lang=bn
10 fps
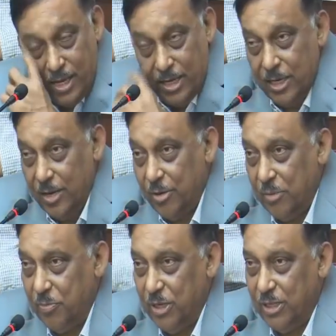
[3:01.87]
এই
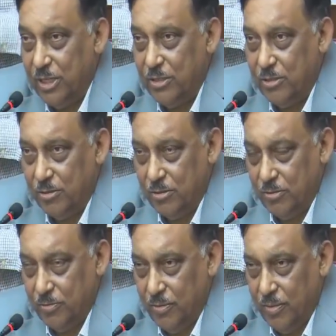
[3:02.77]
ডেভেলপমেন্টের জন্য
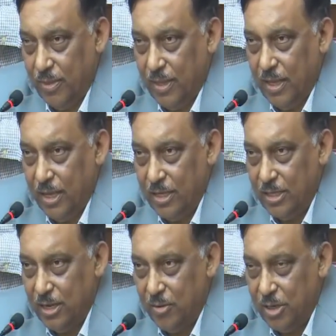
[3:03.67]
এই
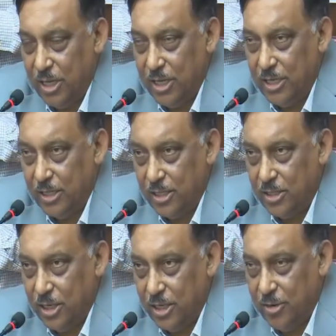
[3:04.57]
যে আমরা এগিয়ে
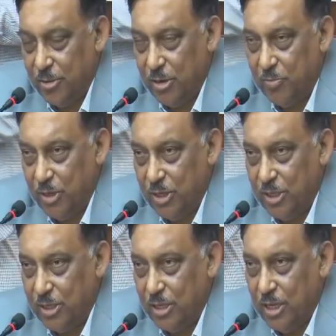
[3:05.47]
যাচ্ছি এই
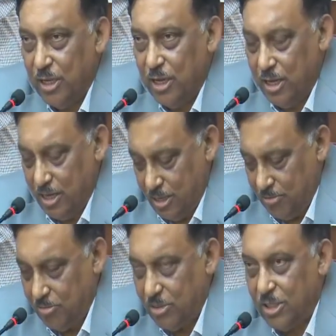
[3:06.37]
ডেভেলপমেন্টের
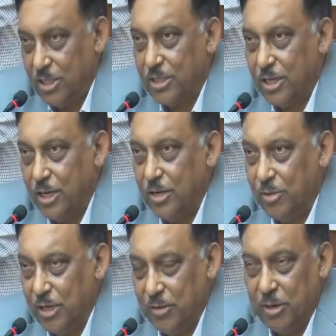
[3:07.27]

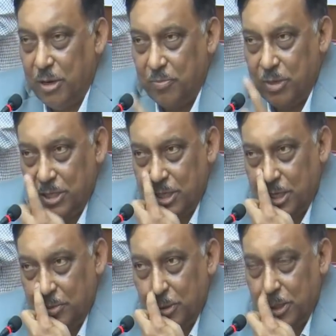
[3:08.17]
সাস্টেইনেবল ডেভেলপমেন্ট
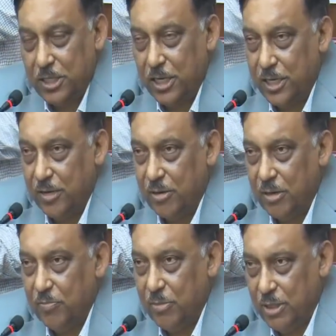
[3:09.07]
যাকে বলে সেই
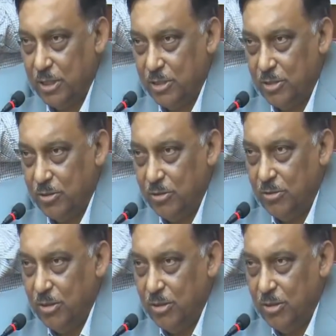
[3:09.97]
ডেভেলপমেন্টের জন্য